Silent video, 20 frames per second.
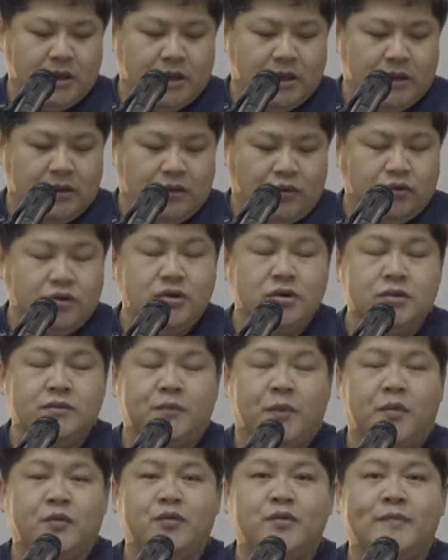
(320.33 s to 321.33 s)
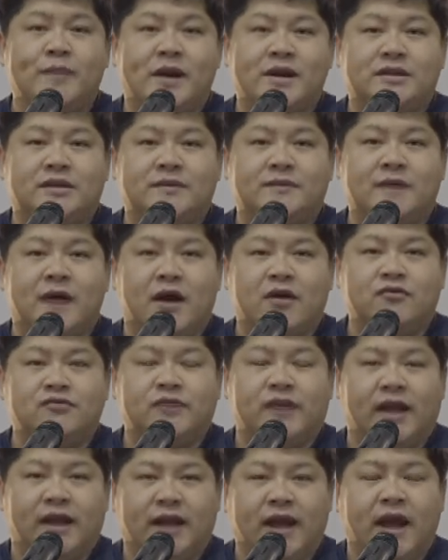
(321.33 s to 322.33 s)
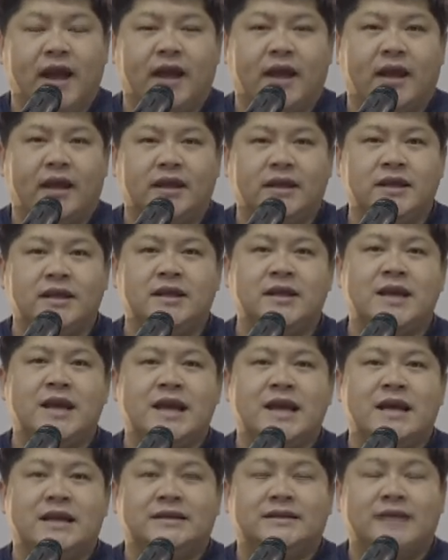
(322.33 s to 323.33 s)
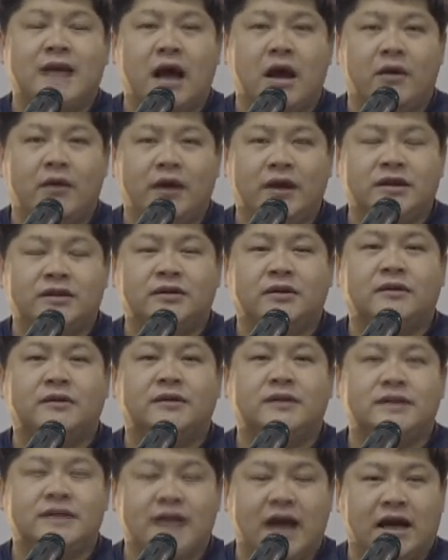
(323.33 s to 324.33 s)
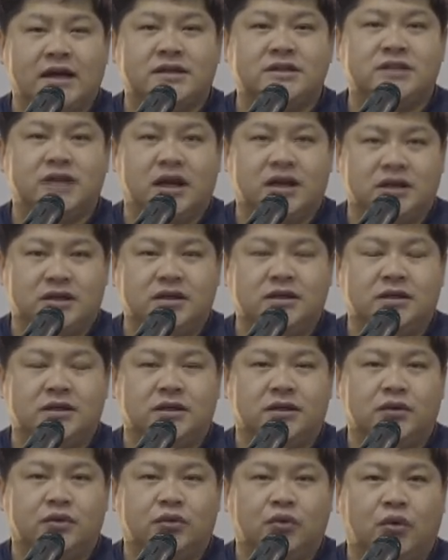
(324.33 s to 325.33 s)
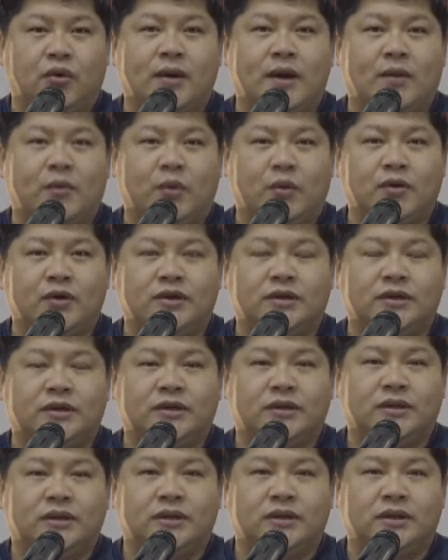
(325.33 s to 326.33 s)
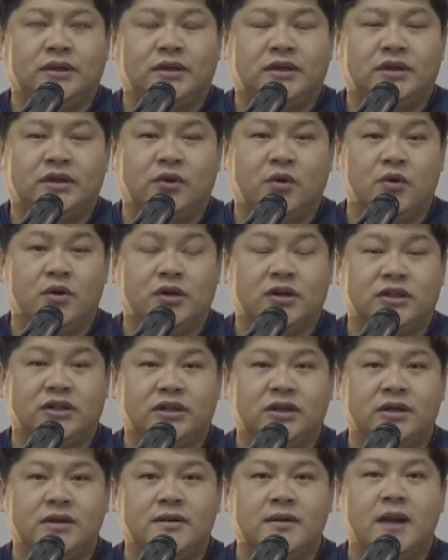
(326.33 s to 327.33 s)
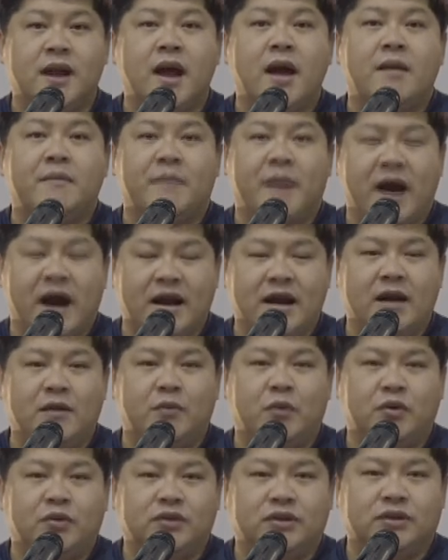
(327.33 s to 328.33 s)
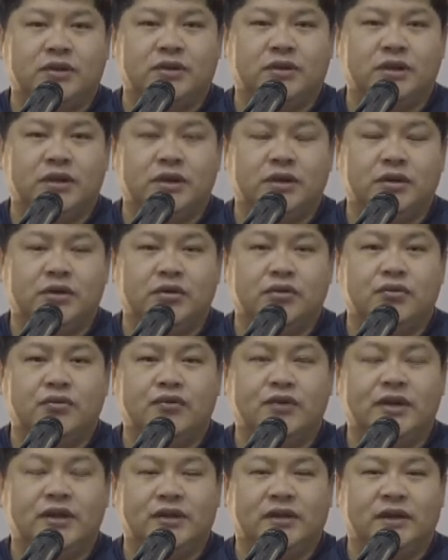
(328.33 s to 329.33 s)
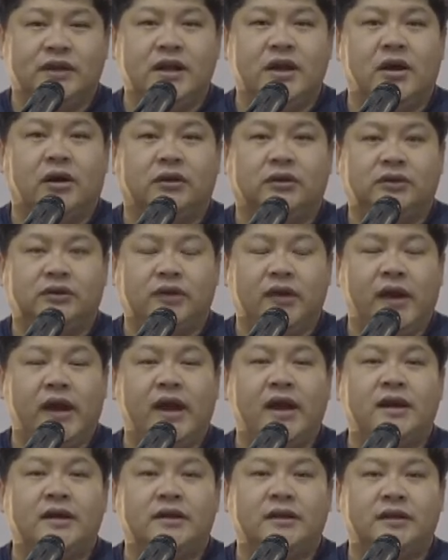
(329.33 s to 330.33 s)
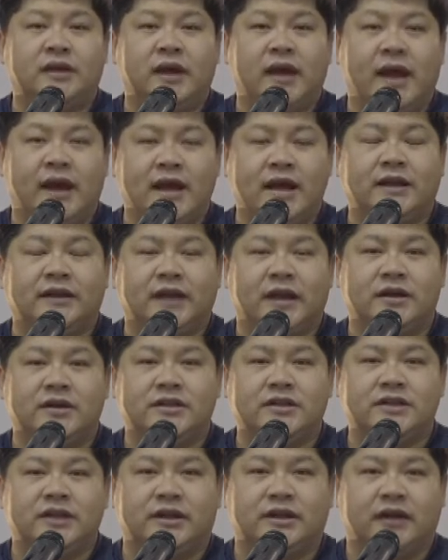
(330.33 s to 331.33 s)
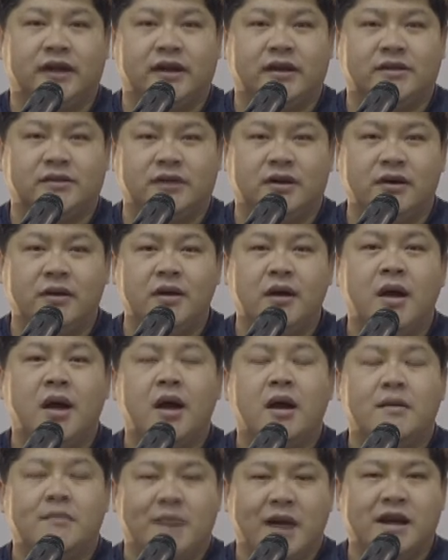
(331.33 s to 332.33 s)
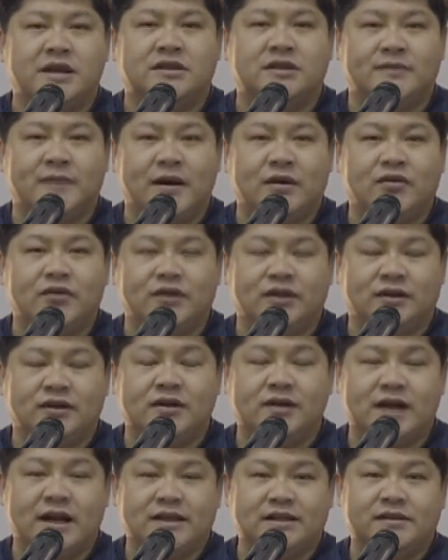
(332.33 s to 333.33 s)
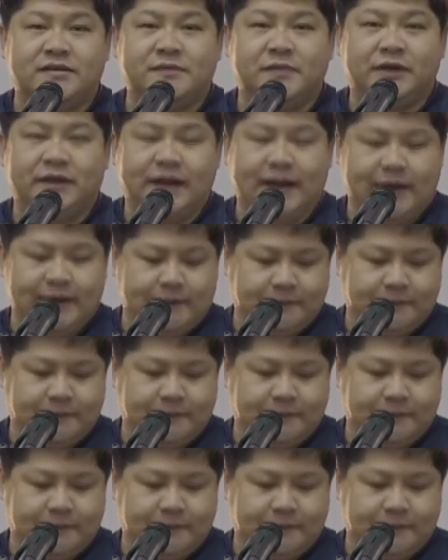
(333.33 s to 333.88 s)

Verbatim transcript: 오늘 본문 말씀 가운데에 이 사회적 약자를 돌아보는 그리고 그들을 바라보는 우리들이 어떻게 해야 되는지에 대해서 말씀하고 있는 것 같습니다.